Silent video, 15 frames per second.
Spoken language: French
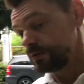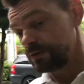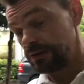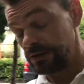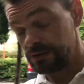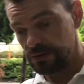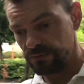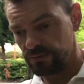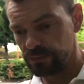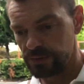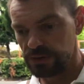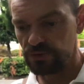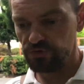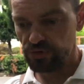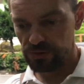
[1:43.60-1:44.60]
Et c'est vraiment
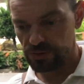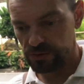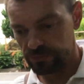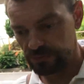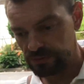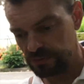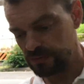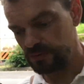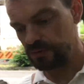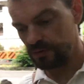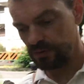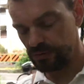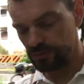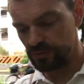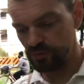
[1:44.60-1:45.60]
déjà
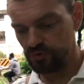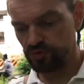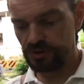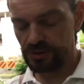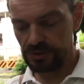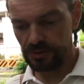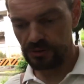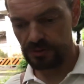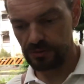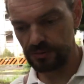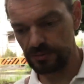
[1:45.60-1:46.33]
un, sujet euh,